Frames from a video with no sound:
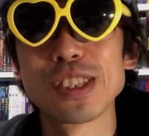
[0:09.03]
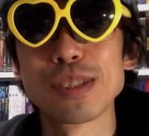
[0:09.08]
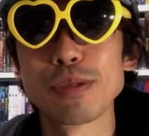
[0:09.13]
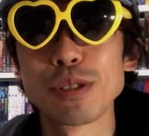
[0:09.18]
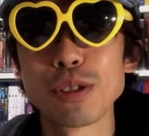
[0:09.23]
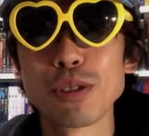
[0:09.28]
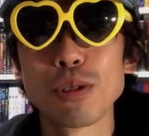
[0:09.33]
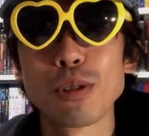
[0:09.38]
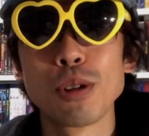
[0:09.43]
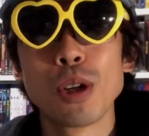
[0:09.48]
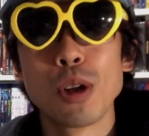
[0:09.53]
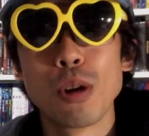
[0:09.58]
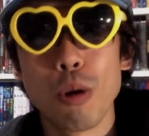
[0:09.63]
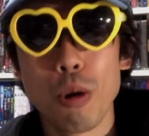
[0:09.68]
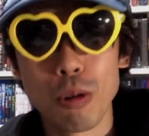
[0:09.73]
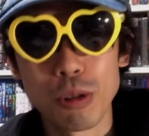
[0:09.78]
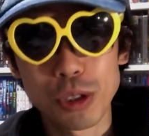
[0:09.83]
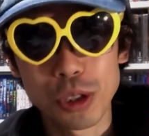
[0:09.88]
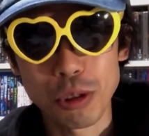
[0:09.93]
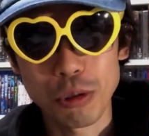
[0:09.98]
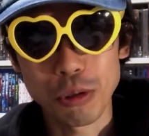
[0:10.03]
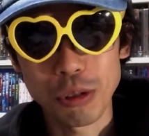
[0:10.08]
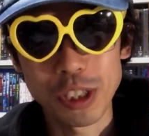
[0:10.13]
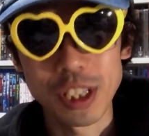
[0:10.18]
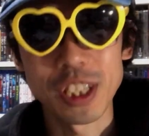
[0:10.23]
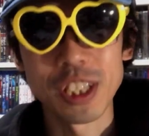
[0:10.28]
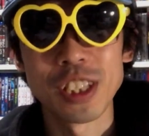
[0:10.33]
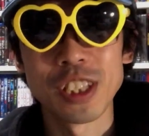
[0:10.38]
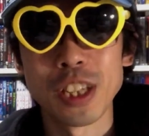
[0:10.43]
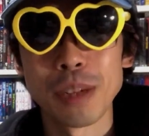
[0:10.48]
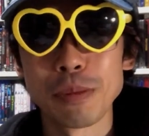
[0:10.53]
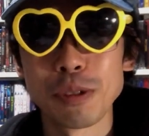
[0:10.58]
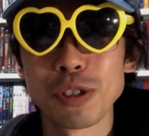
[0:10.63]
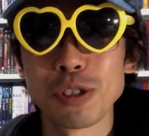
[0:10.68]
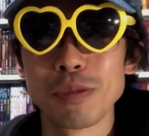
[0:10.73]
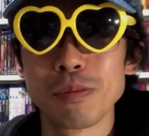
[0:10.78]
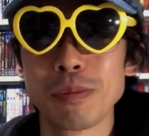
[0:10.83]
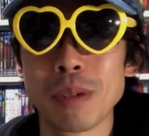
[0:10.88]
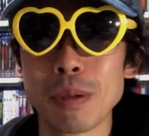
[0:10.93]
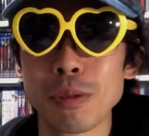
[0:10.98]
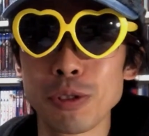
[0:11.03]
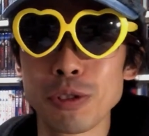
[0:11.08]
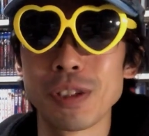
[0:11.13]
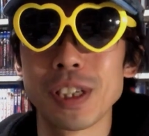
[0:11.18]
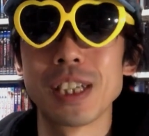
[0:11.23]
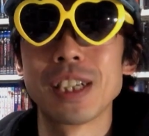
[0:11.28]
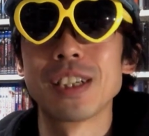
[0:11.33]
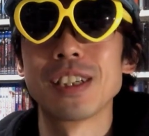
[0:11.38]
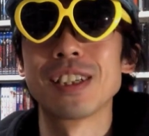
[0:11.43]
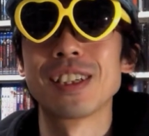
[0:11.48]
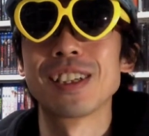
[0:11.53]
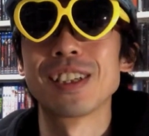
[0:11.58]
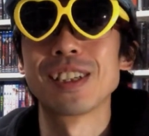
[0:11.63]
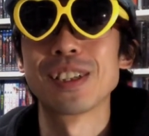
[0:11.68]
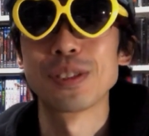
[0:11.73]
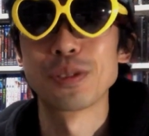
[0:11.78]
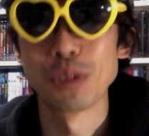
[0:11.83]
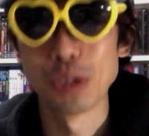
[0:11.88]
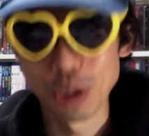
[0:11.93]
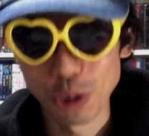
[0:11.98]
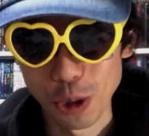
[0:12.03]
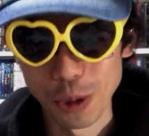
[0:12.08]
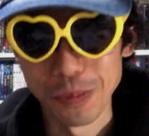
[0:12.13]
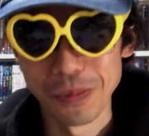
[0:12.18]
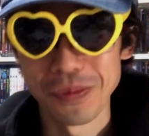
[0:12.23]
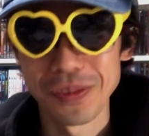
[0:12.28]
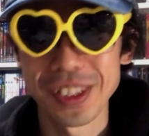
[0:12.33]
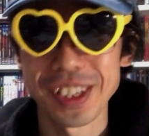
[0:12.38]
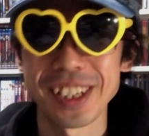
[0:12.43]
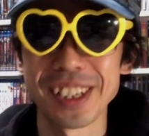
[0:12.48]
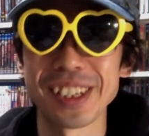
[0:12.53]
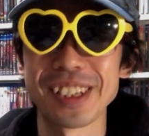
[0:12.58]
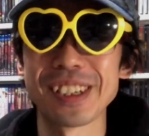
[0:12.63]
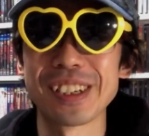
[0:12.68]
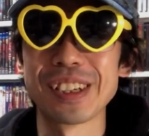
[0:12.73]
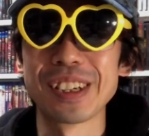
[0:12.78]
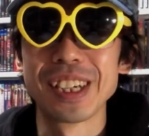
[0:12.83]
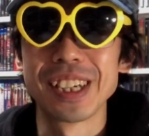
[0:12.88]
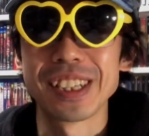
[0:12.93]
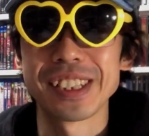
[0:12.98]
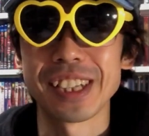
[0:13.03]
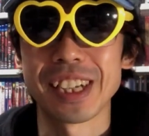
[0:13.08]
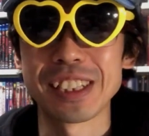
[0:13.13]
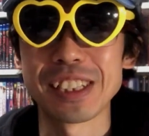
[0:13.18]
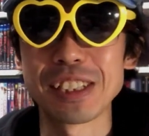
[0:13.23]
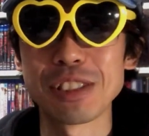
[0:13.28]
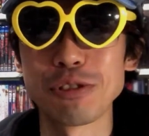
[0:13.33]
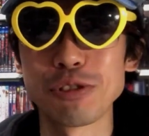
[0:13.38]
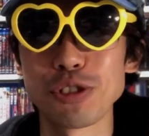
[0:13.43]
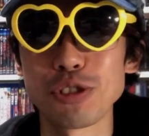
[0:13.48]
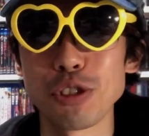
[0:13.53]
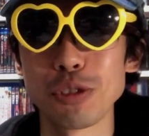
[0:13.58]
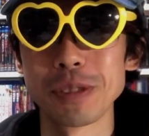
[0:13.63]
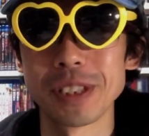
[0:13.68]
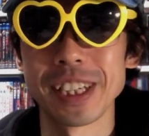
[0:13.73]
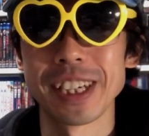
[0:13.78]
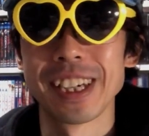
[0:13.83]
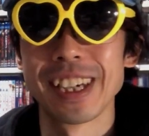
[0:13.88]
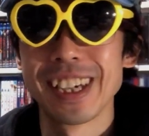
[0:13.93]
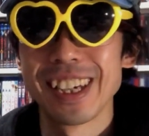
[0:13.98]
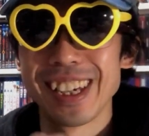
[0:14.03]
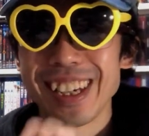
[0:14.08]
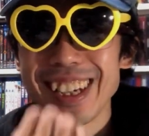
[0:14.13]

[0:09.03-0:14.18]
自分の奥底に、眠る魔物あドラゴン、えー、種の服を見て